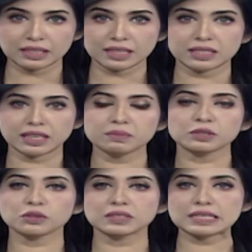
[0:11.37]
তিনি জানান
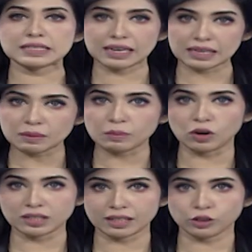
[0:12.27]
বিষয়টি জানার
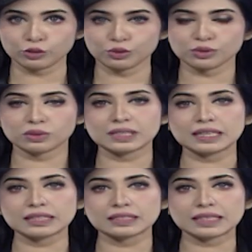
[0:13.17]
পর তা তদন্ত করে
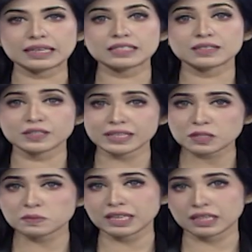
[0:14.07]
দেখতে
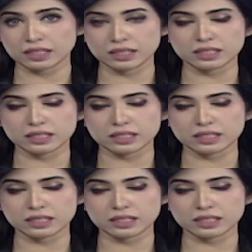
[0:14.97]
ডিএসবিকে নির্দেশ